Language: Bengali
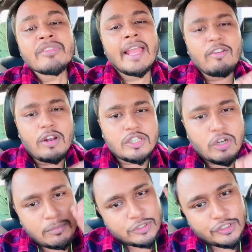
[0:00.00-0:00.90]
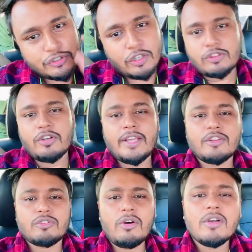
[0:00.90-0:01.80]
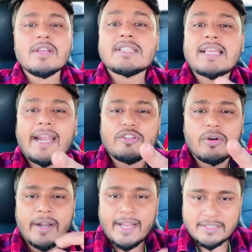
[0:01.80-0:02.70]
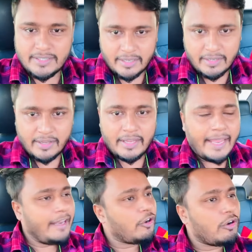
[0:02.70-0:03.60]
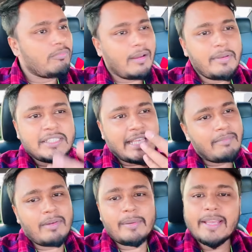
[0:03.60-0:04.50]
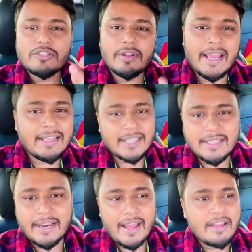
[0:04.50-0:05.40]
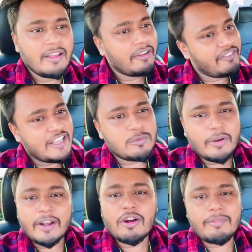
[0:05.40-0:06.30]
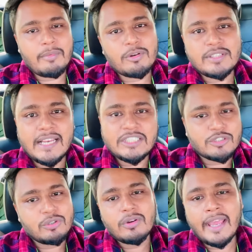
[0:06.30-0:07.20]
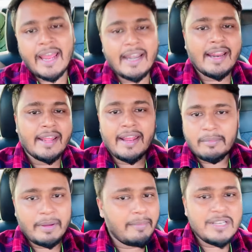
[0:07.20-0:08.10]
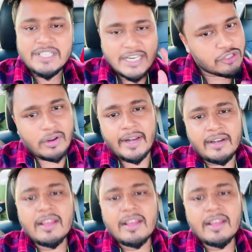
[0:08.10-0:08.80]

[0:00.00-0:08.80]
এগুলো সমস্ত তথ্য কিন্তু চায়ের দোকানে আছে এইরকমভাবে সেমভাবে কিছু জ্ঞানদাতারা ফেসবুকের কমেন্ট বক্সে এসে শুধু জ্ঞান আর জ্ঞান ভাই বিশ্বাস করেন